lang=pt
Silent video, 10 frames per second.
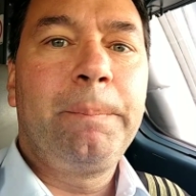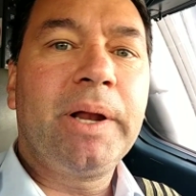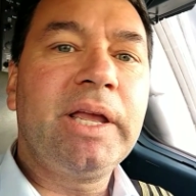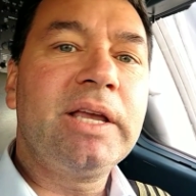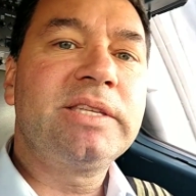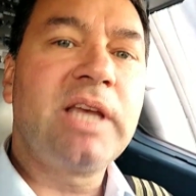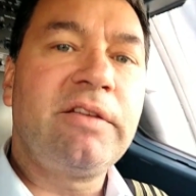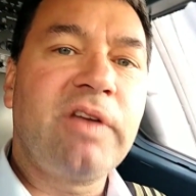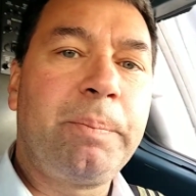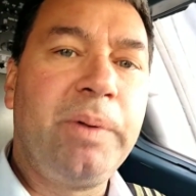Para que, que
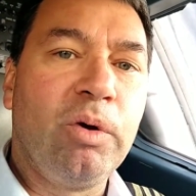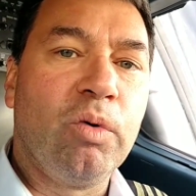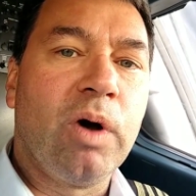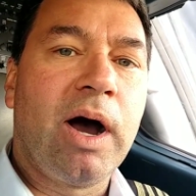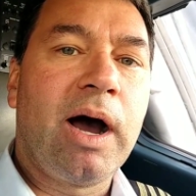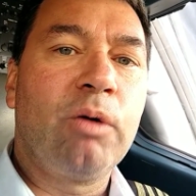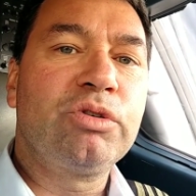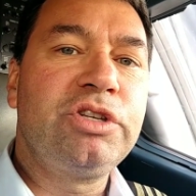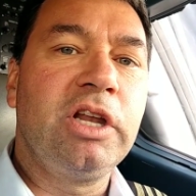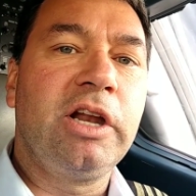serve a APU? A
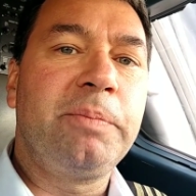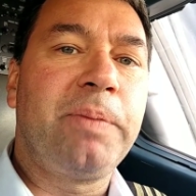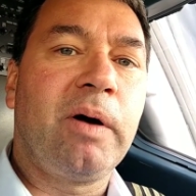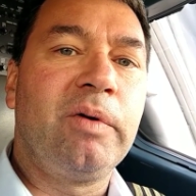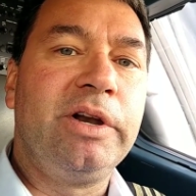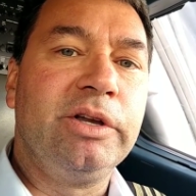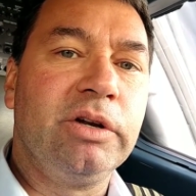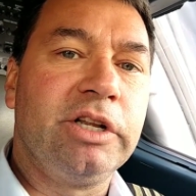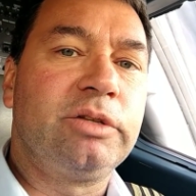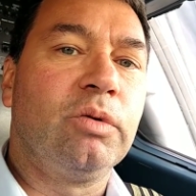Auxiliary Power
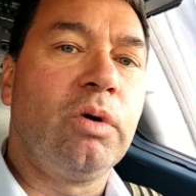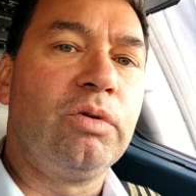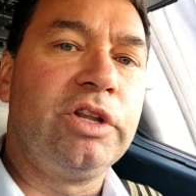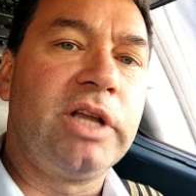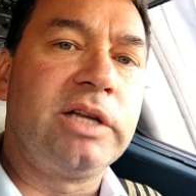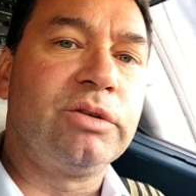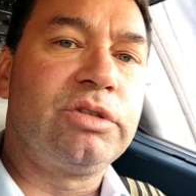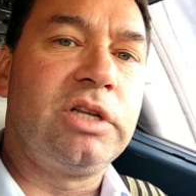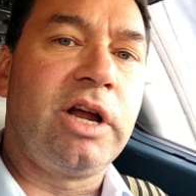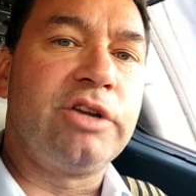Unit, ou a Unidade
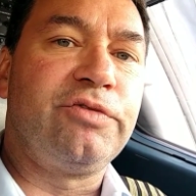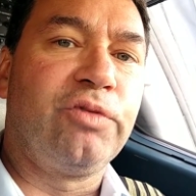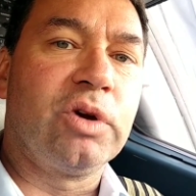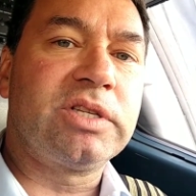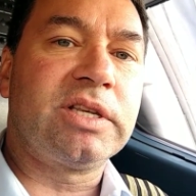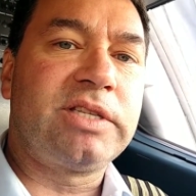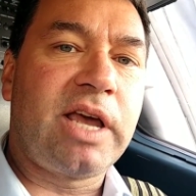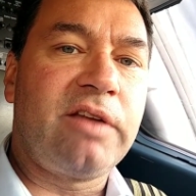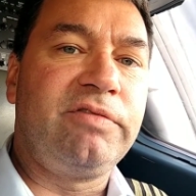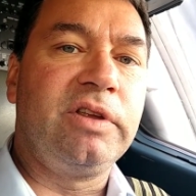Auxiliar de Força,
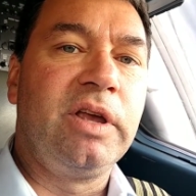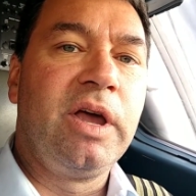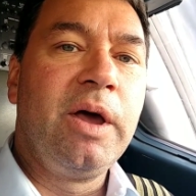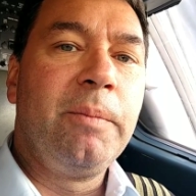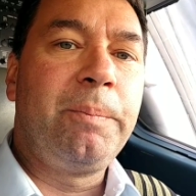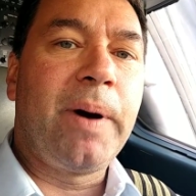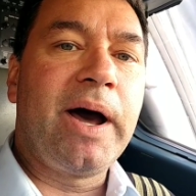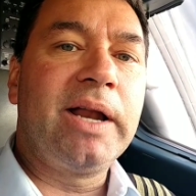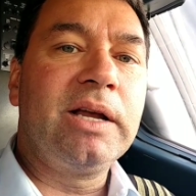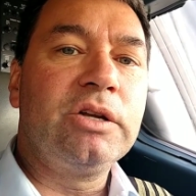serve
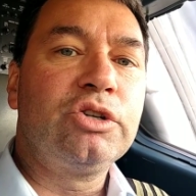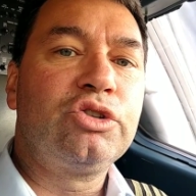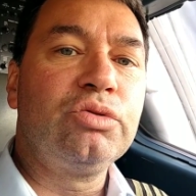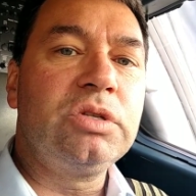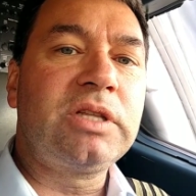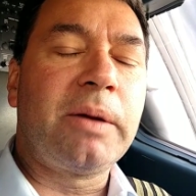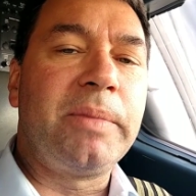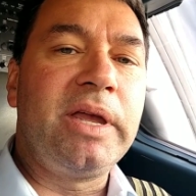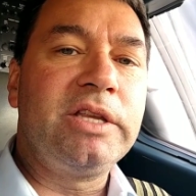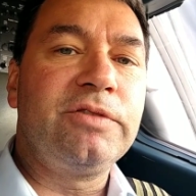para
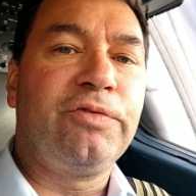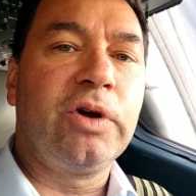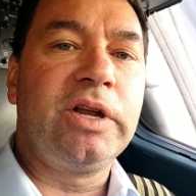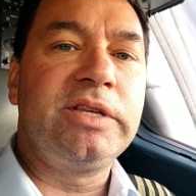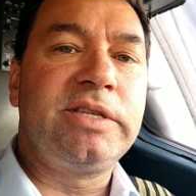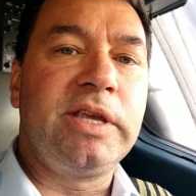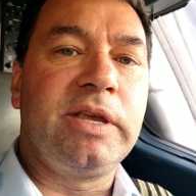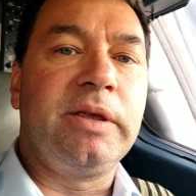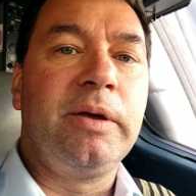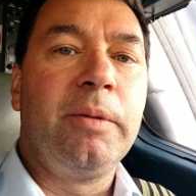justamente
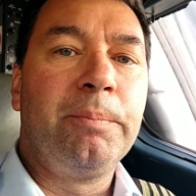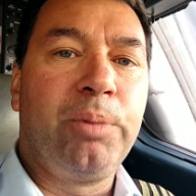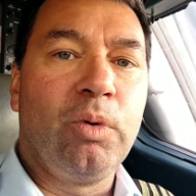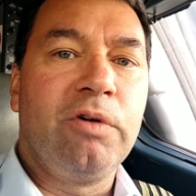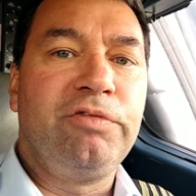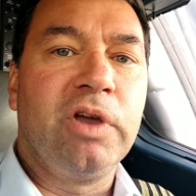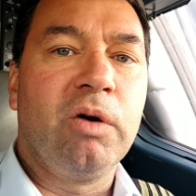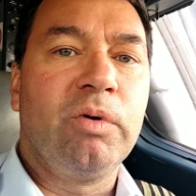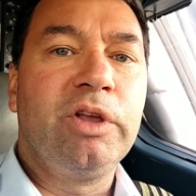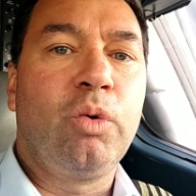fornecer para o
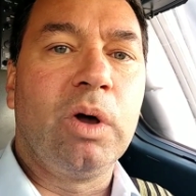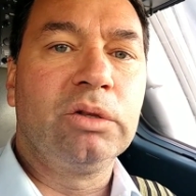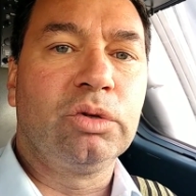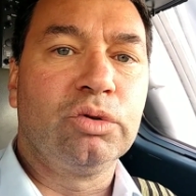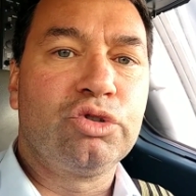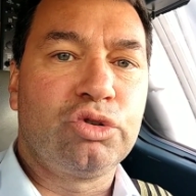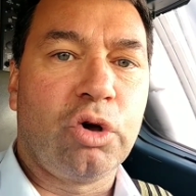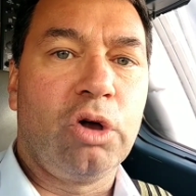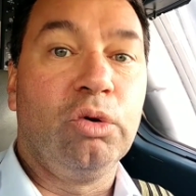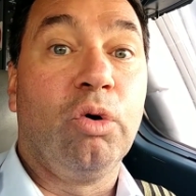avião, enquanto no
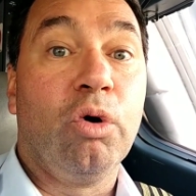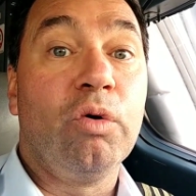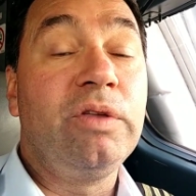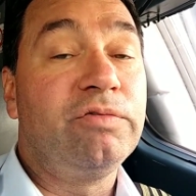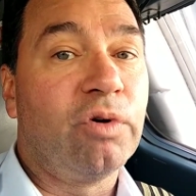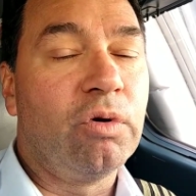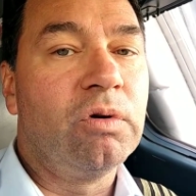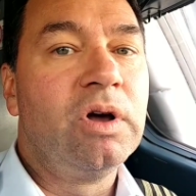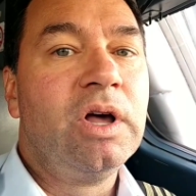solo ou em voo,